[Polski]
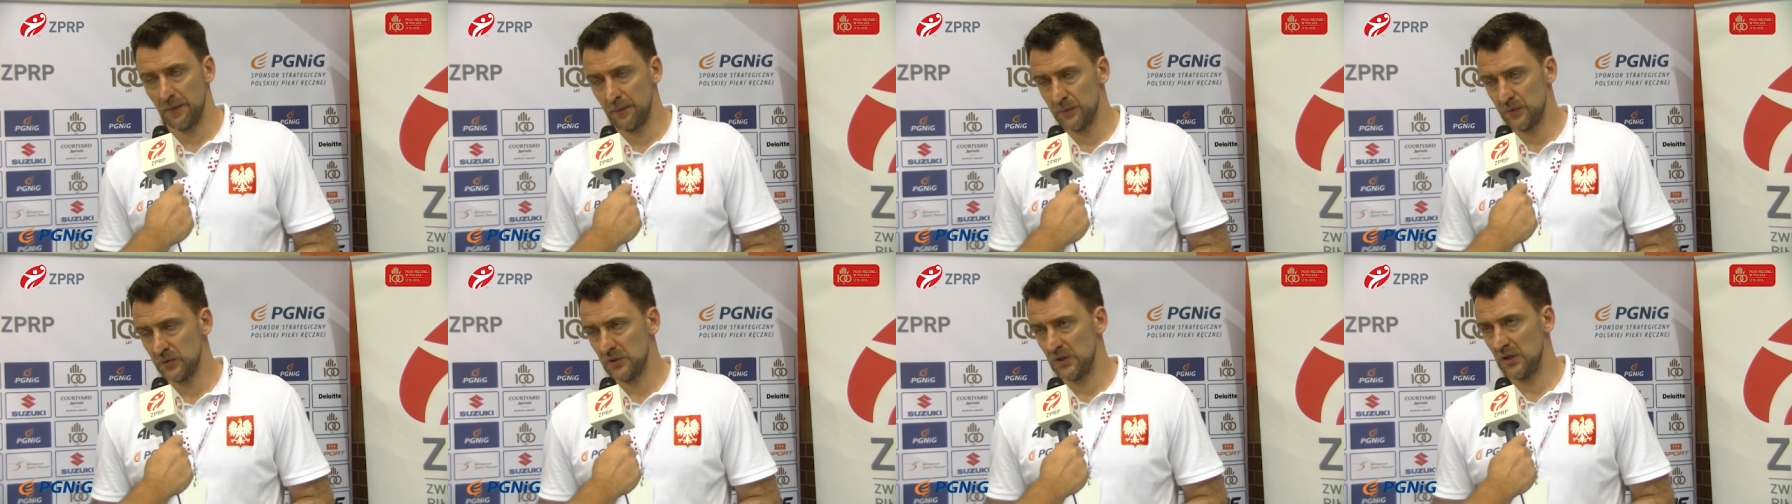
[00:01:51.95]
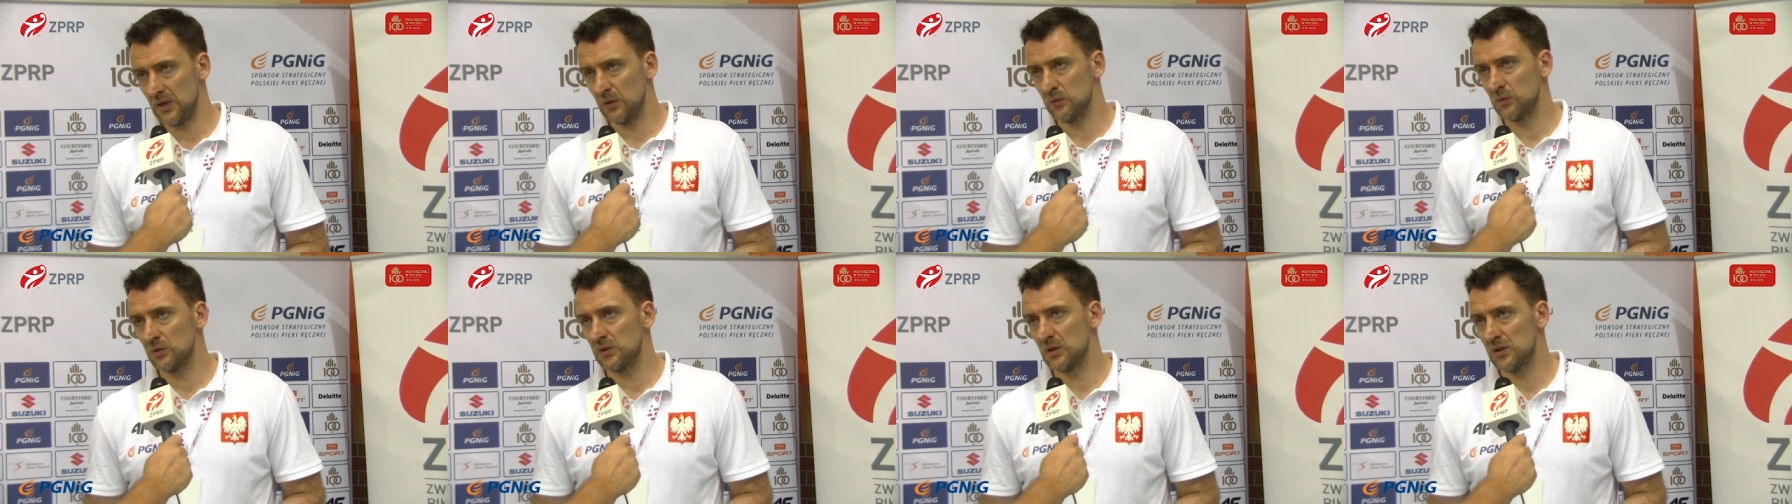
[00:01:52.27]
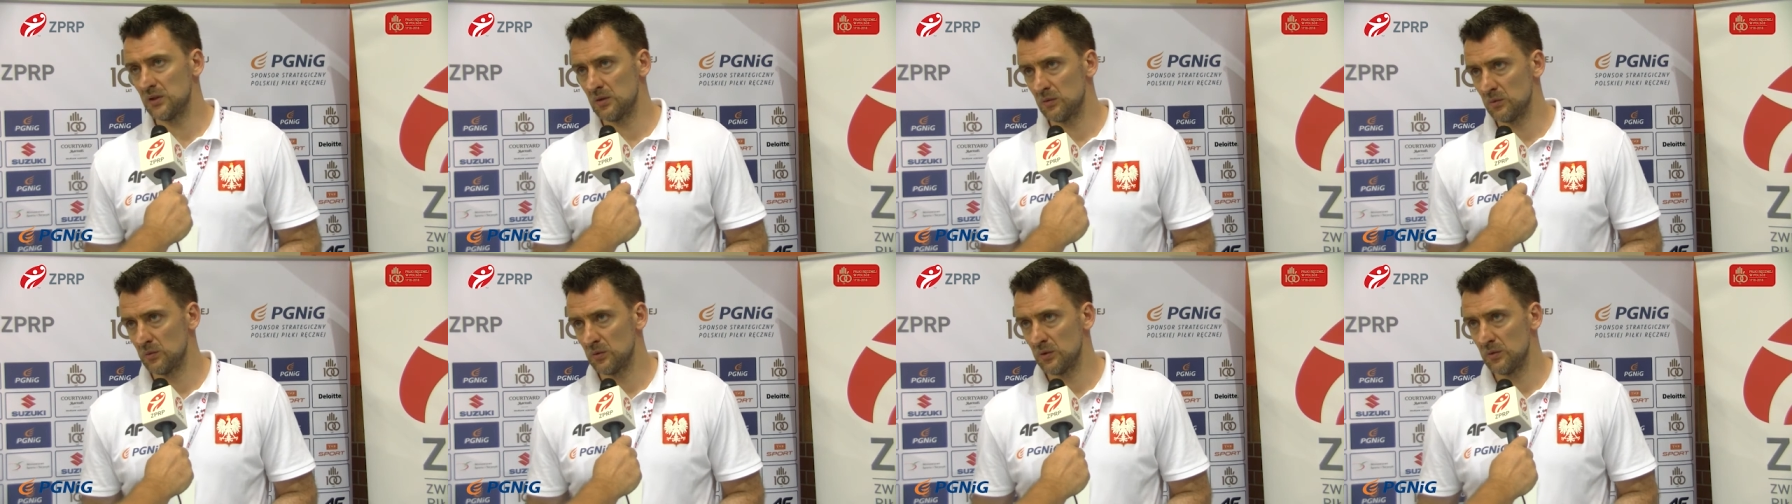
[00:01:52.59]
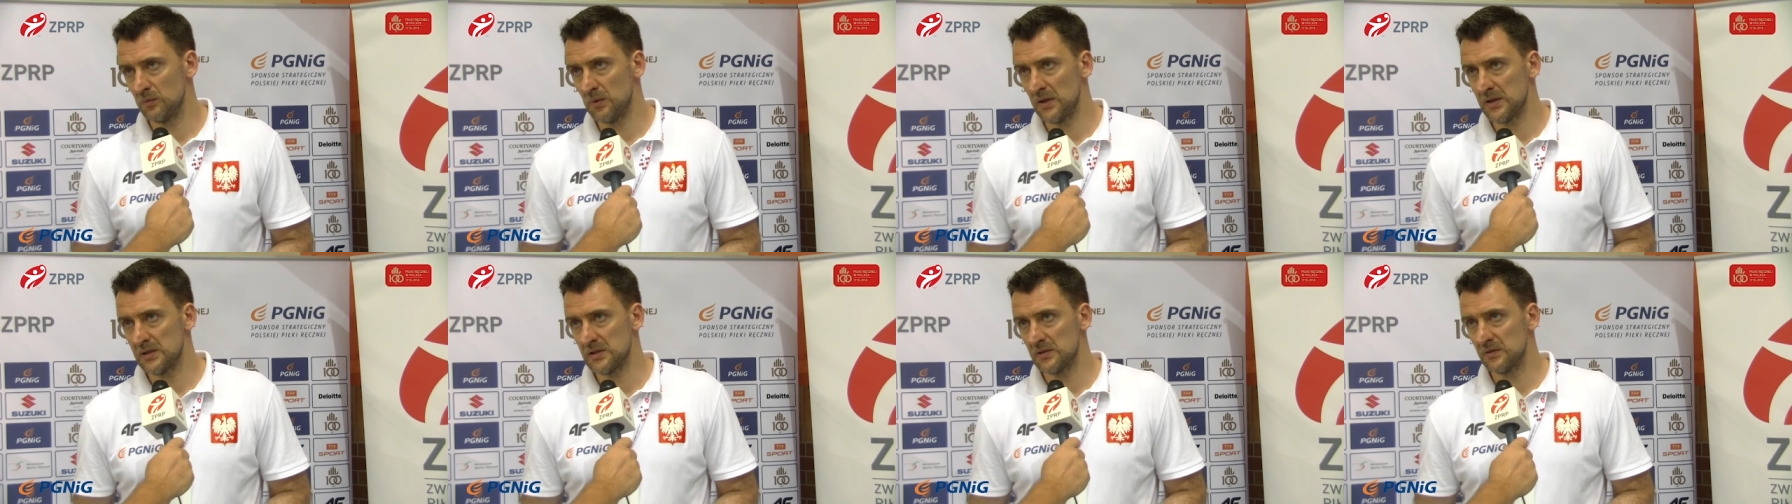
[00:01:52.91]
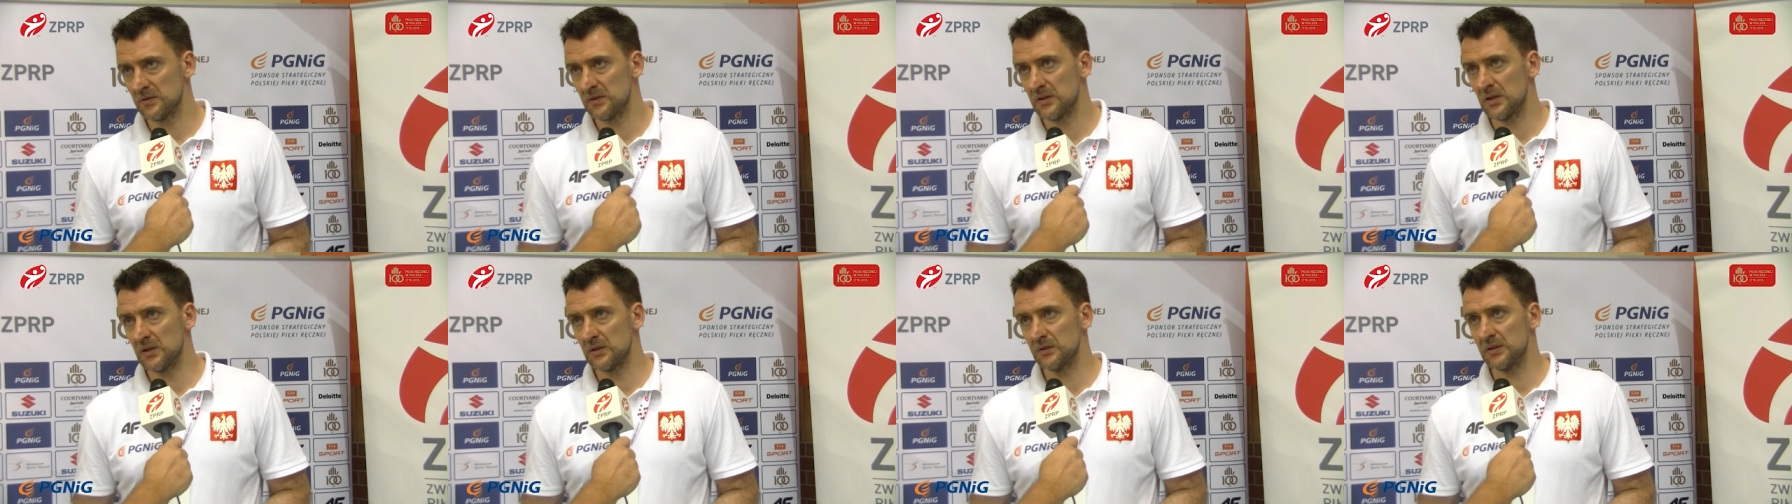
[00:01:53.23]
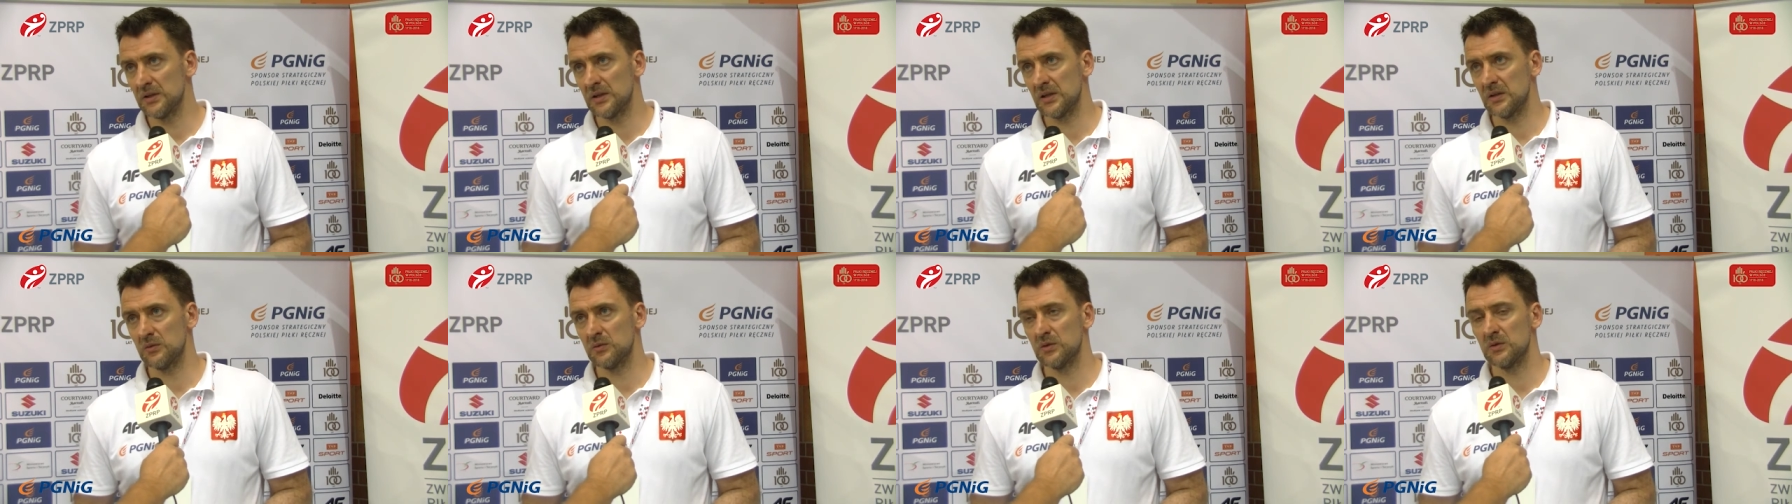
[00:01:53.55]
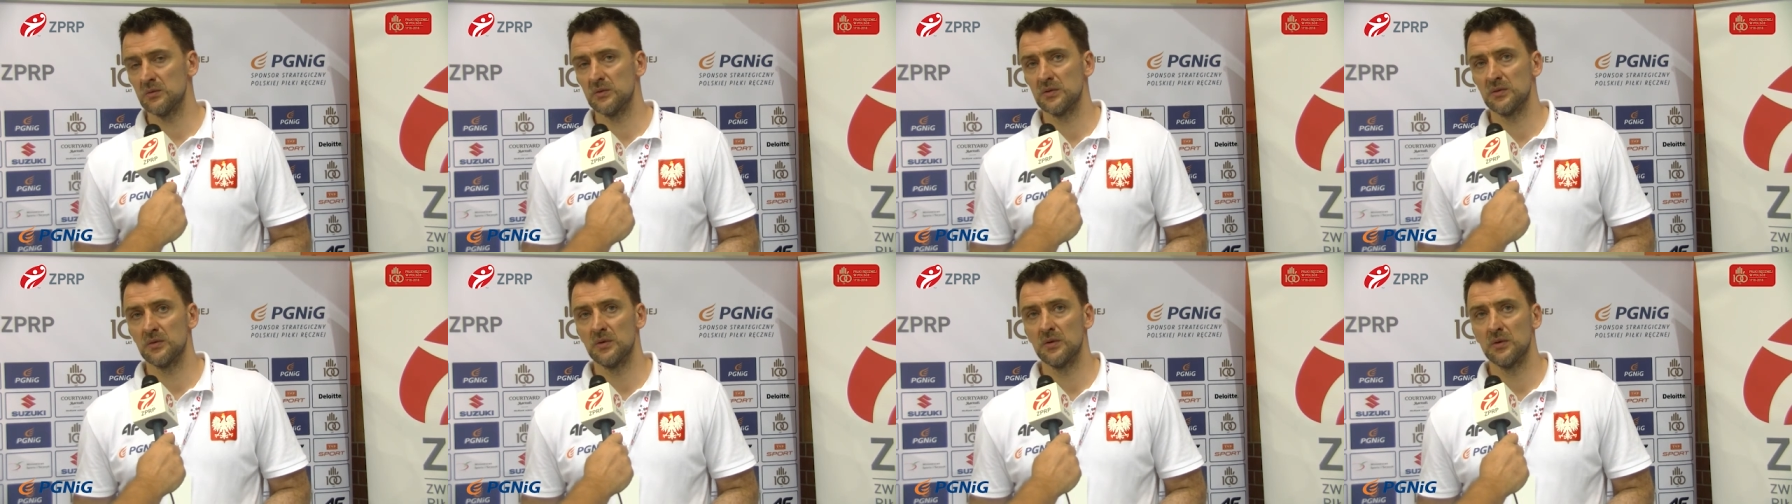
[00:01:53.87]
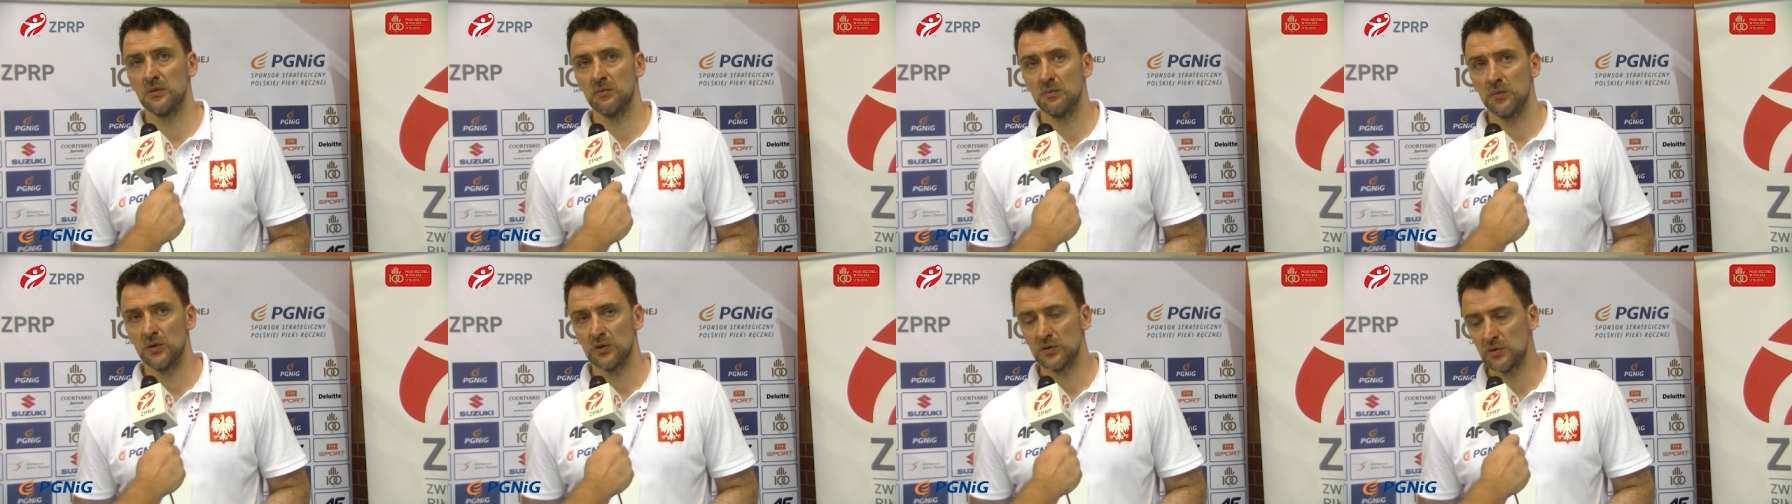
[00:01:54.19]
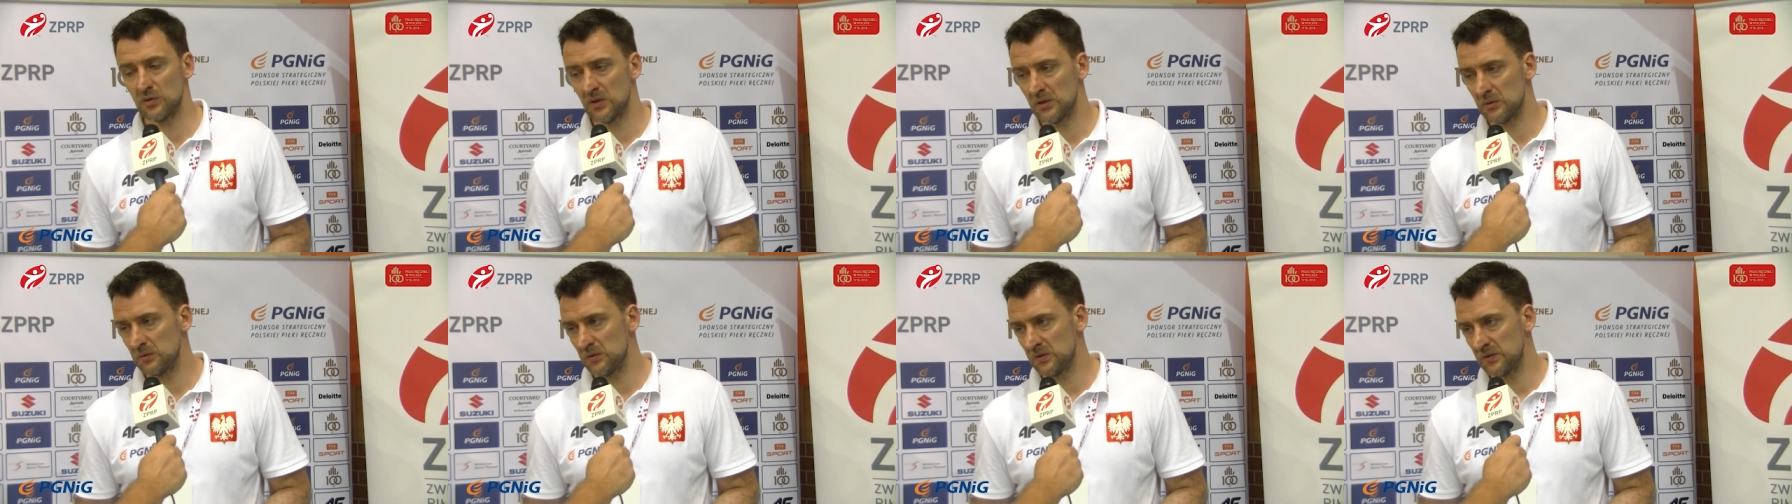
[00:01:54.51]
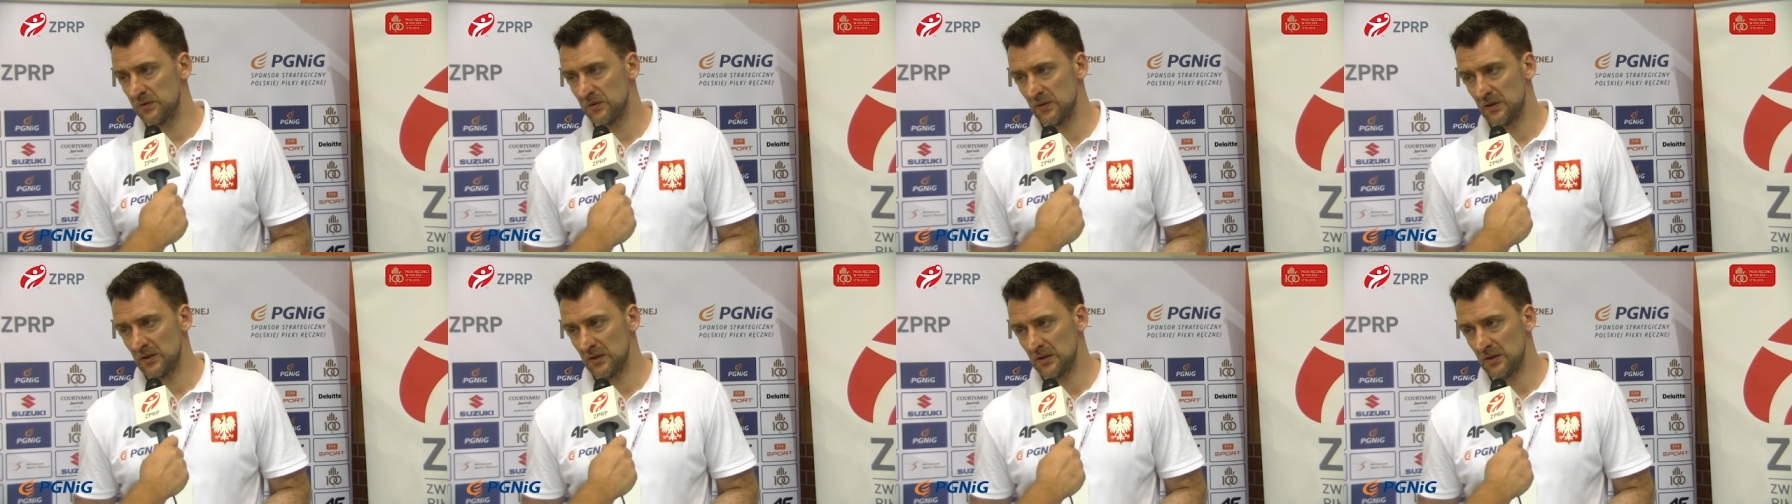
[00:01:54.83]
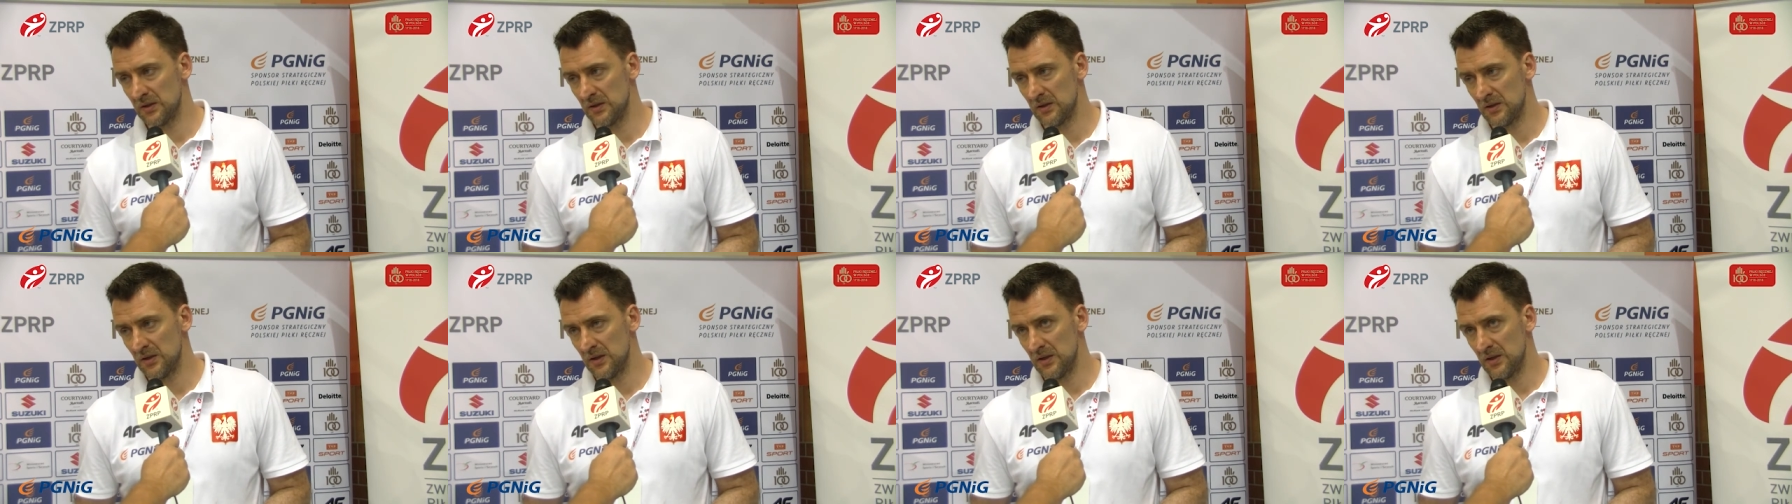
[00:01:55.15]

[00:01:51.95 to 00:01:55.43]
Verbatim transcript: przyjechał tutaj, to było bardziej w celu takim, żeby poczuł atmosferę.